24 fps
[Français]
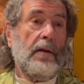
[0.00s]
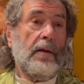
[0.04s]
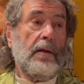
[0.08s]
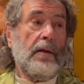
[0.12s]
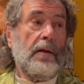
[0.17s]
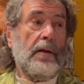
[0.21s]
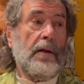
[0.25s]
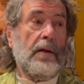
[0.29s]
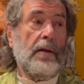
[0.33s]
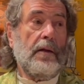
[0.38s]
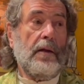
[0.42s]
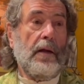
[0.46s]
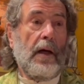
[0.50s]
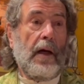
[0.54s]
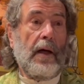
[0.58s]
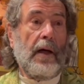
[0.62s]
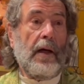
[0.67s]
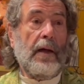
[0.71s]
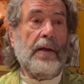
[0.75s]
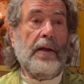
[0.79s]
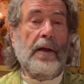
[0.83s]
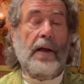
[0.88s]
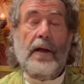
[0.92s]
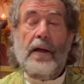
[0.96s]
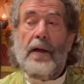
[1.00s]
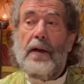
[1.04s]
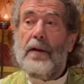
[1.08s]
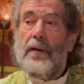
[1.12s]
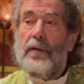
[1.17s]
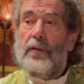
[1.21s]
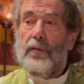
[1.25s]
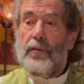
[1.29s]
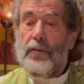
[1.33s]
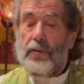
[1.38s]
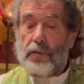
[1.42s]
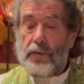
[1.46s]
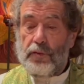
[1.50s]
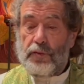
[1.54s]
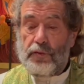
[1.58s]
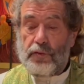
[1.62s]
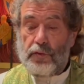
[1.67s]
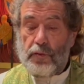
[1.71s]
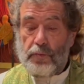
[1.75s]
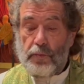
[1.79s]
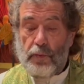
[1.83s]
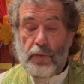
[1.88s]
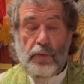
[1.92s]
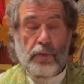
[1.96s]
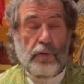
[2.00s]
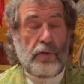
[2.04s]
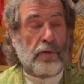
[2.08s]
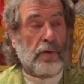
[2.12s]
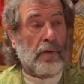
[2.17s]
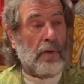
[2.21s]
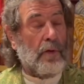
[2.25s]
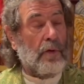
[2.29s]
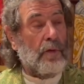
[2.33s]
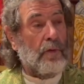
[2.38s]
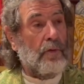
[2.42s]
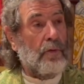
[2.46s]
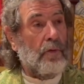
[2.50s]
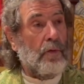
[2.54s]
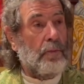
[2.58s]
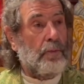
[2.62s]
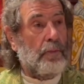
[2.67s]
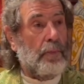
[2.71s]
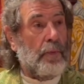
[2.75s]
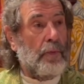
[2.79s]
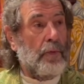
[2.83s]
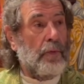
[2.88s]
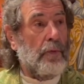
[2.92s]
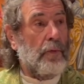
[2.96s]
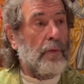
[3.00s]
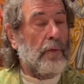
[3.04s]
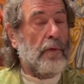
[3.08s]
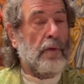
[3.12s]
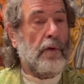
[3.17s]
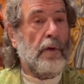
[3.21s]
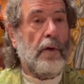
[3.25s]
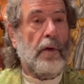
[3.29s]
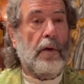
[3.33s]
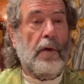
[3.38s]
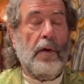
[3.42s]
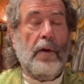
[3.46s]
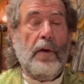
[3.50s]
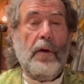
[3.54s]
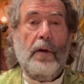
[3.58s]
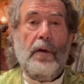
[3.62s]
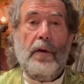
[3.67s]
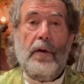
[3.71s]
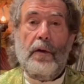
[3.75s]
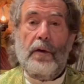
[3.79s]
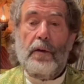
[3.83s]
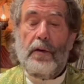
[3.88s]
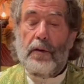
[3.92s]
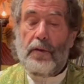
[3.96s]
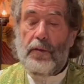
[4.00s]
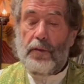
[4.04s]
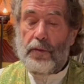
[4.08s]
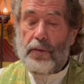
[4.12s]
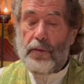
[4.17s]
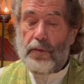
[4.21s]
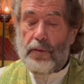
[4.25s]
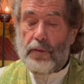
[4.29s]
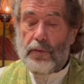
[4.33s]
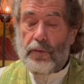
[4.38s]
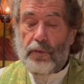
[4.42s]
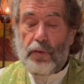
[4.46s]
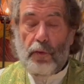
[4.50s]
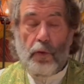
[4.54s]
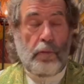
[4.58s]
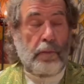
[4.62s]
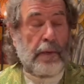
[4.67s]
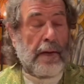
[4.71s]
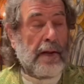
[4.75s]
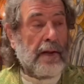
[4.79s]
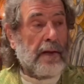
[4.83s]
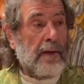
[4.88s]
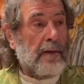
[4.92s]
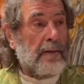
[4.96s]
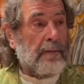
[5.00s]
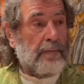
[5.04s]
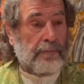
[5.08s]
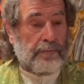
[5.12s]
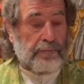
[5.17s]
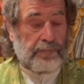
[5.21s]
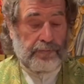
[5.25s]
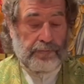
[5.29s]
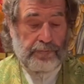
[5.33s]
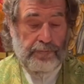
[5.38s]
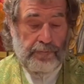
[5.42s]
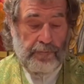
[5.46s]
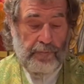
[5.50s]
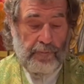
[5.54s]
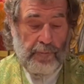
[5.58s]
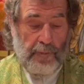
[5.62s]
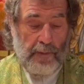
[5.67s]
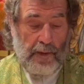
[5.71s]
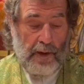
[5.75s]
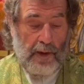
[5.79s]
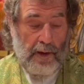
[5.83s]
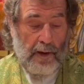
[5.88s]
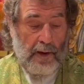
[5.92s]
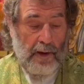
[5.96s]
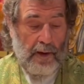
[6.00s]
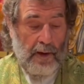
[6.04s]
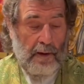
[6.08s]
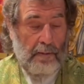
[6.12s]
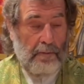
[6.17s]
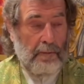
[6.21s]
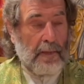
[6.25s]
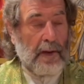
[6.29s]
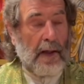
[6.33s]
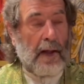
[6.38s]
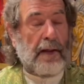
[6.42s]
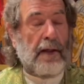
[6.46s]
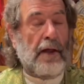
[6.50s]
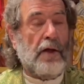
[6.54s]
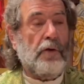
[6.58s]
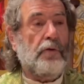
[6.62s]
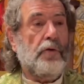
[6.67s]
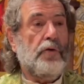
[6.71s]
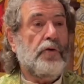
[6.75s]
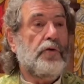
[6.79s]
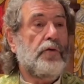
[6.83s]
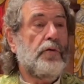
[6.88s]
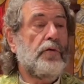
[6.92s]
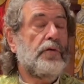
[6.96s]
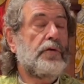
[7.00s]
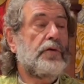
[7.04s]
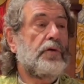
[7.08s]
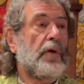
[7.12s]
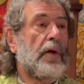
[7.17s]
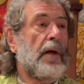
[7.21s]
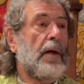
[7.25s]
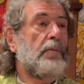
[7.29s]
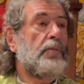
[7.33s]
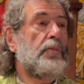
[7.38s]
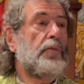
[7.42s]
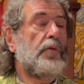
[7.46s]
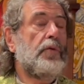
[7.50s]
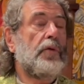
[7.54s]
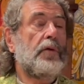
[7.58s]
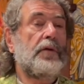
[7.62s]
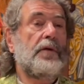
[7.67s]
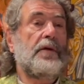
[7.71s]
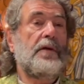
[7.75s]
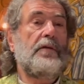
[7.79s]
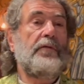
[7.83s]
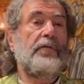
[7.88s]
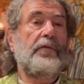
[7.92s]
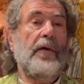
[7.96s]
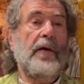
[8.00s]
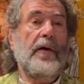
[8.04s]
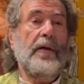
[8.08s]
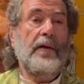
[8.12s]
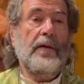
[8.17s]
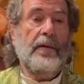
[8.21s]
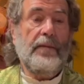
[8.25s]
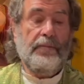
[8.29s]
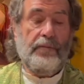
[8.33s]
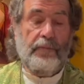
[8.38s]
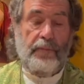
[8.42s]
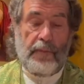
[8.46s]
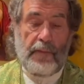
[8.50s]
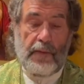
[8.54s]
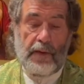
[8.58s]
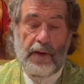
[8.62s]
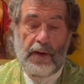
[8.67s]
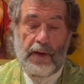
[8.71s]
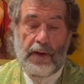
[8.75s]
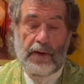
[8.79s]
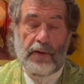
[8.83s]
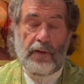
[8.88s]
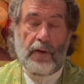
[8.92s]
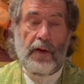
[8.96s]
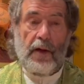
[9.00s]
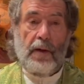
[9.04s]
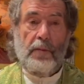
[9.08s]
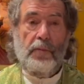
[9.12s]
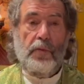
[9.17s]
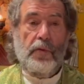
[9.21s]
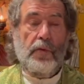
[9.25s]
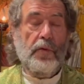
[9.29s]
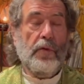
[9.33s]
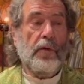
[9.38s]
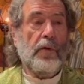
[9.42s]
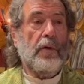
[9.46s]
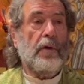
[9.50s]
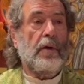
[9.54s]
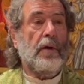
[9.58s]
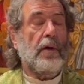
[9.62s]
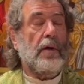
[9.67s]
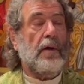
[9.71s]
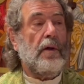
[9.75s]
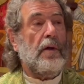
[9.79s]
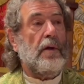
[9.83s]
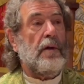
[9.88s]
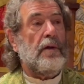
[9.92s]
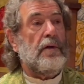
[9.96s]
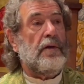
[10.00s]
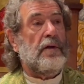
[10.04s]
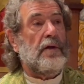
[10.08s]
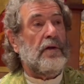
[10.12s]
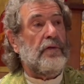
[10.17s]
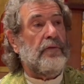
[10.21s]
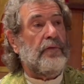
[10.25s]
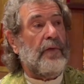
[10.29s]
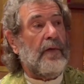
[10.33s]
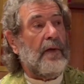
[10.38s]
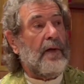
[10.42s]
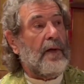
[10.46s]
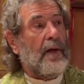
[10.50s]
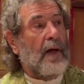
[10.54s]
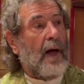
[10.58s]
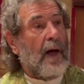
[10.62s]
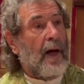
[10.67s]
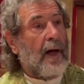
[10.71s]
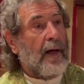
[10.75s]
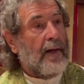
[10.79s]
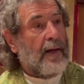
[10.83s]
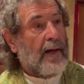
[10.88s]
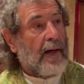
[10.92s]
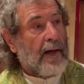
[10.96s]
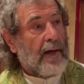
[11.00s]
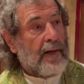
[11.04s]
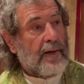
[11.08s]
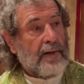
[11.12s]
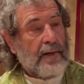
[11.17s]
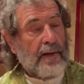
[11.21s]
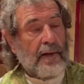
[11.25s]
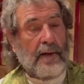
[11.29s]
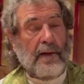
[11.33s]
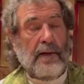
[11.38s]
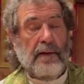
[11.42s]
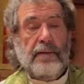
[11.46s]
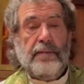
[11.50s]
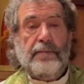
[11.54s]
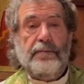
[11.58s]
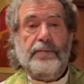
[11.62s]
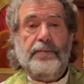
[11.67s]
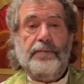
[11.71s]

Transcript: Il, rien de ce monde ne peut le troubler. Mais il y a quelque chose dans l'amour divin et dans l'amour divin incarné